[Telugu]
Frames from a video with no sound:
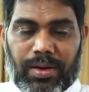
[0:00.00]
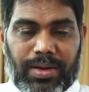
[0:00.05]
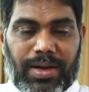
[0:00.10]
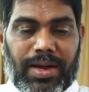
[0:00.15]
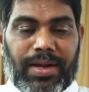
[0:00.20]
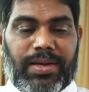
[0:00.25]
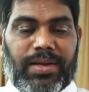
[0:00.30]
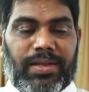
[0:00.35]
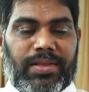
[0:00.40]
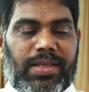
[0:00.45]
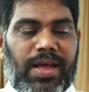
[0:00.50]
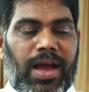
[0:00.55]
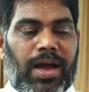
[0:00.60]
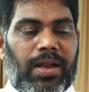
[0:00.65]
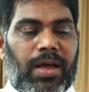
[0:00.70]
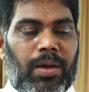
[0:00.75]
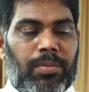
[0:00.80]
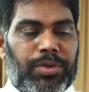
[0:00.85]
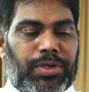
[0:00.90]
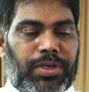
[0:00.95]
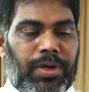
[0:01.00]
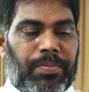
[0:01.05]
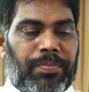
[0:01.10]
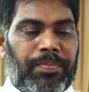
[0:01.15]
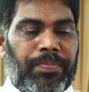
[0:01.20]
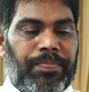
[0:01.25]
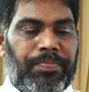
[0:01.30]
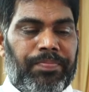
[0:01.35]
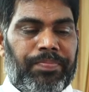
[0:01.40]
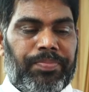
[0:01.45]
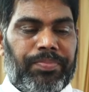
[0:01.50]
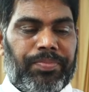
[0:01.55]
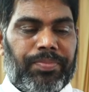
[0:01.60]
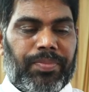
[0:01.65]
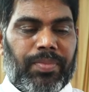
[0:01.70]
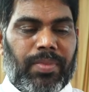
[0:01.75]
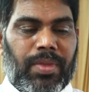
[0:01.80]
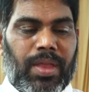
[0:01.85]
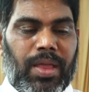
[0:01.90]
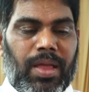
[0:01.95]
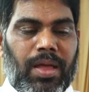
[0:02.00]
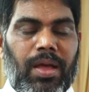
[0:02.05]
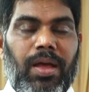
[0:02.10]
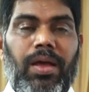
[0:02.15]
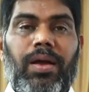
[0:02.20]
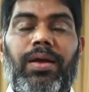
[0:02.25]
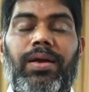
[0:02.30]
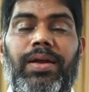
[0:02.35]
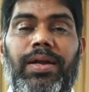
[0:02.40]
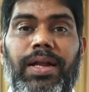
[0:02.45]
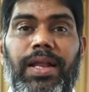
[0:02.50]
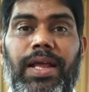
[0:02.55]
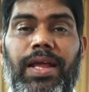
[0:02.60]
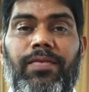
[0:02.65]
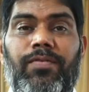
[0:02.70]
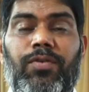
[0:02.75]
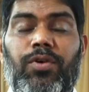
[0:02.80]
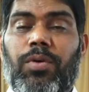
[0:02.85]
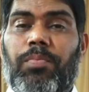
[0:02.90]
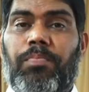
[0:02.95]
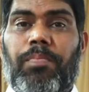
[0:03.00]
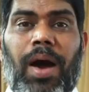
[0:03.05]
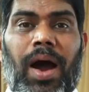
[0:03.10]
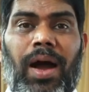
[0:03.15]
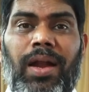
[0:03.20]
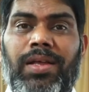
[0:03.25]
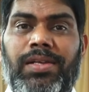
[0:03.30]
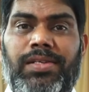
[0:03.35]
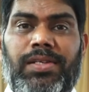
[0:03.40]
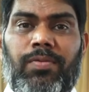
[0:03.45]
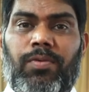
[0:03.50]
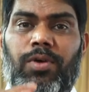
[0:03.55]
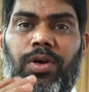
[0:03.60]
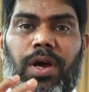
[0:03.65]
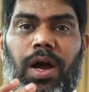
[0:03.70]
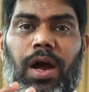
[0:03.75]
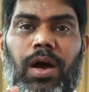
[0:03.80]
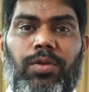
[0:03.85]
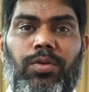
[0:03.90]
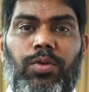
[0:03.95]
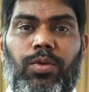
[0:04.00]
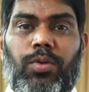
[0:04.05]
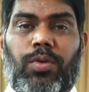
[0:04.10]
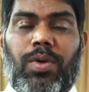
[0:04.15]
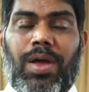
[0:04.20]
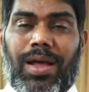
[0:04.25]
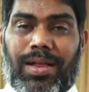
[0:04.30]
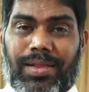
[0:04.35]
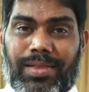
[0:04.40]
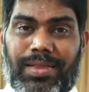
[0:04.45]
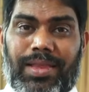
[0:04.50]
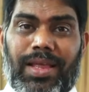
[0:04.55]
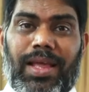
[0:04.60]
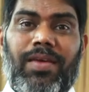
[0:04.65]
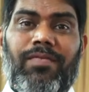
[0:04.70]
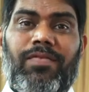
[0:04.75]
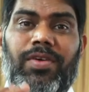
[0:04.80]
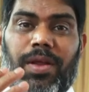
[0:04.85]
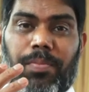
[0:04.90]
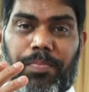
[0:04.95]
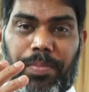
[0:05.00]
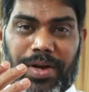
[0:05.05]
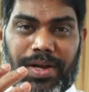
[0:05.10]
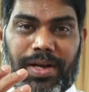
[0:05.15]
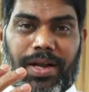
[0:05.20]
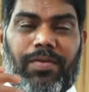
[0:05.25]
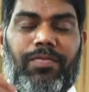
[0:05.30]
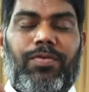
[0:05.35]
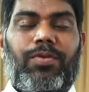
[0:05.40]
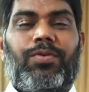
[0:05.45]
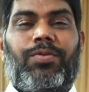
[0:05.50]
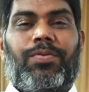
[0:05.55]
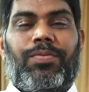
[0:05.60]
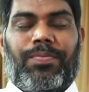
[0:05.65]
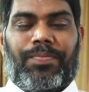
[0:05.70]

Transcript: నేటి ధ్యానాంశం నీవు బానిసవు కాదు దేవుని బిడ్డవు